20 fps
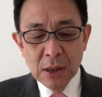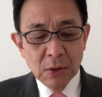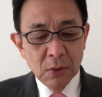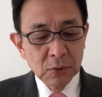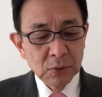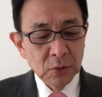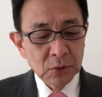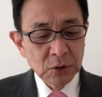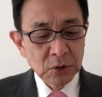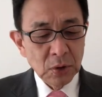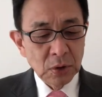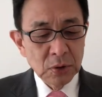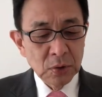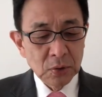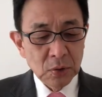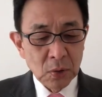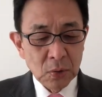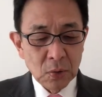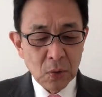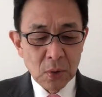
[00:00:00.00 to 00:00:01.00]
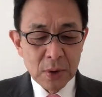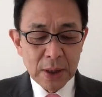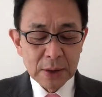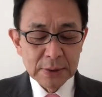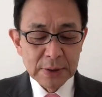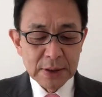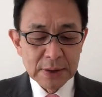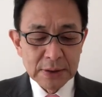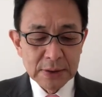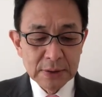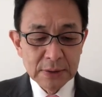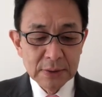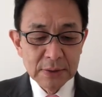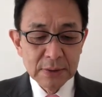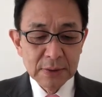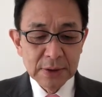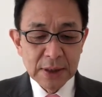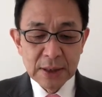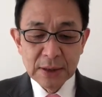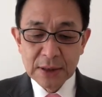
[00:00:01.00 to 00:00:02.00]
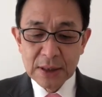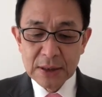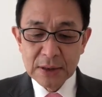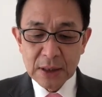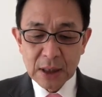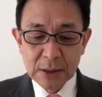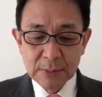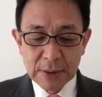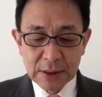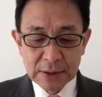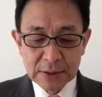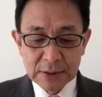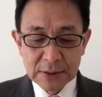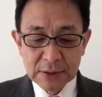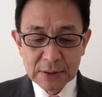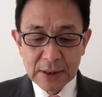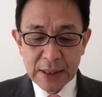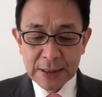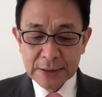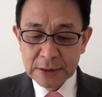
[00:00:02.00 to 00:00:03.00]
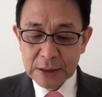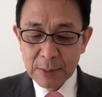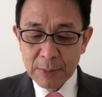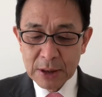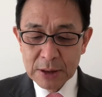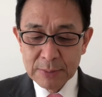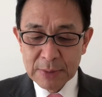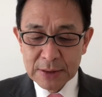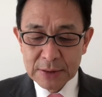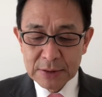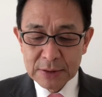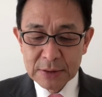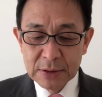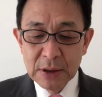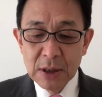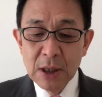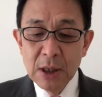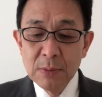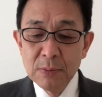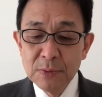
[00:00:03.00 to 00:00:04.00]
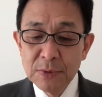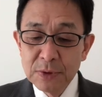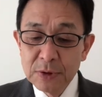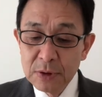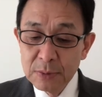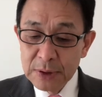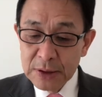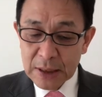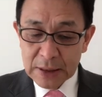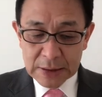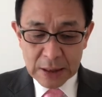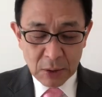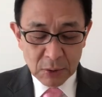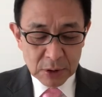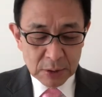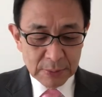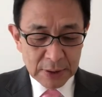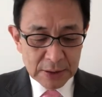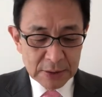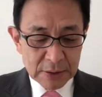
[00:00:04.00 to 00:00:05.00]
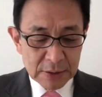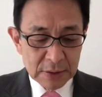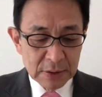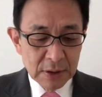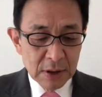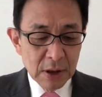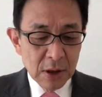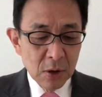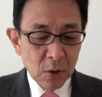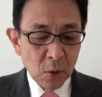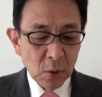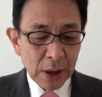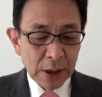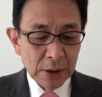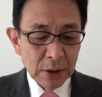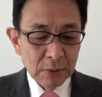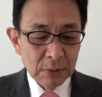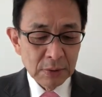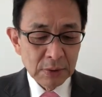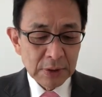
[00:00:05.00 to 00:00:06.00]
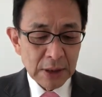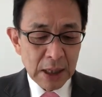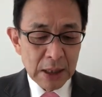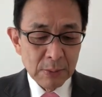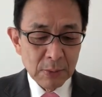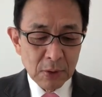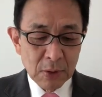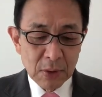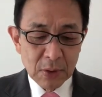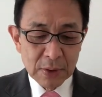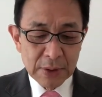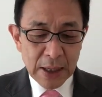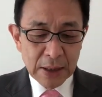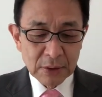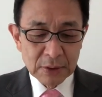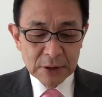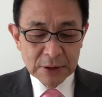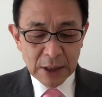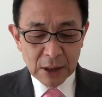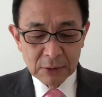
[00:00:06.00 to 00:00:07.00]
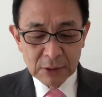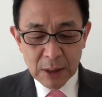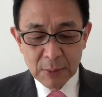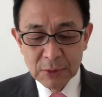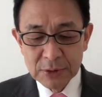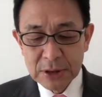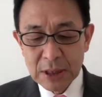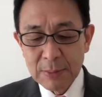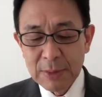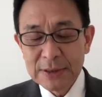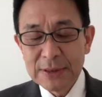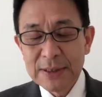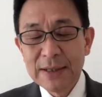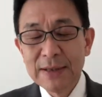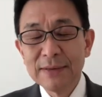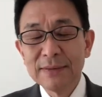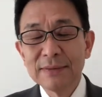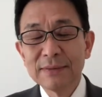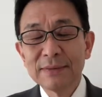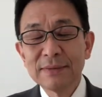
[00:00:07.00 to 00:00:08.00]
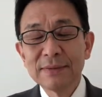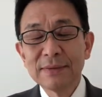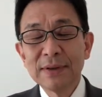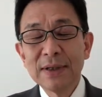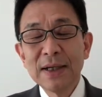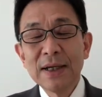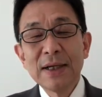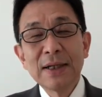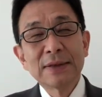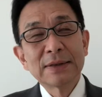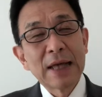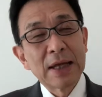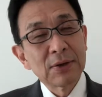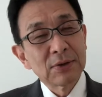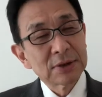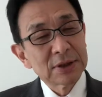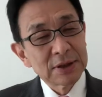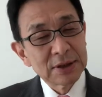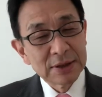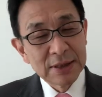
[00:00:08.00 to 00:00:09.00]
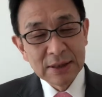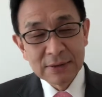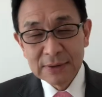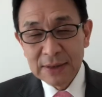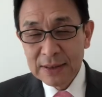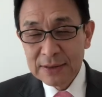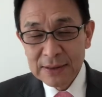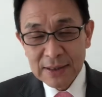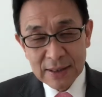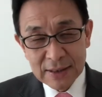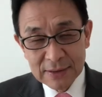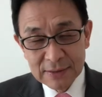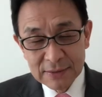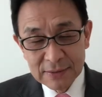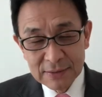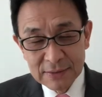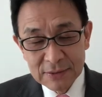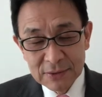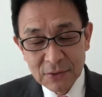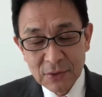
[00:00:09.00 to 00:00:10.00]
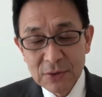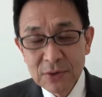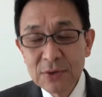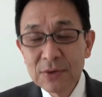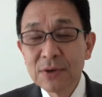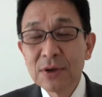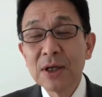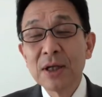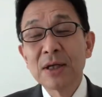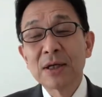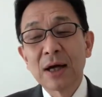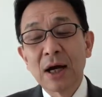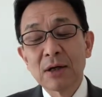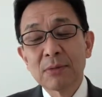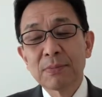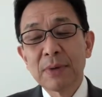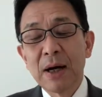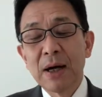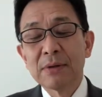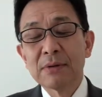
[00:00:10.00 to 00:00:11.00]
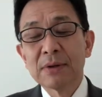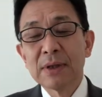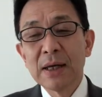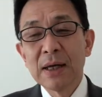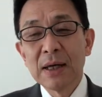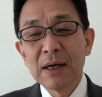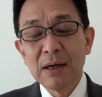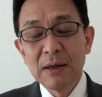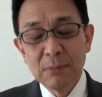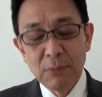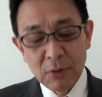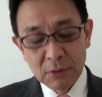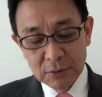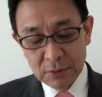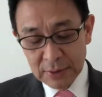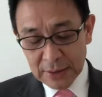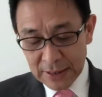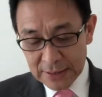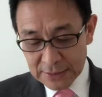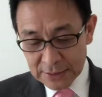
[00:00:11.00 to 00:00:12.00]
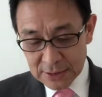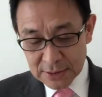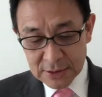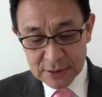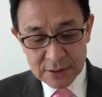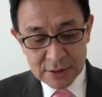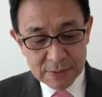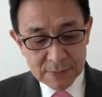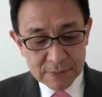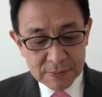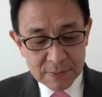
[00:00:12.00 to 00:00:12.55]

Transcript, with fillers: お年寄りの特効薬です元気になります温まりますむくみが治ります他の訴えも楽になるかもしれません楽しんでくださいというクリニカルパールで僕の解説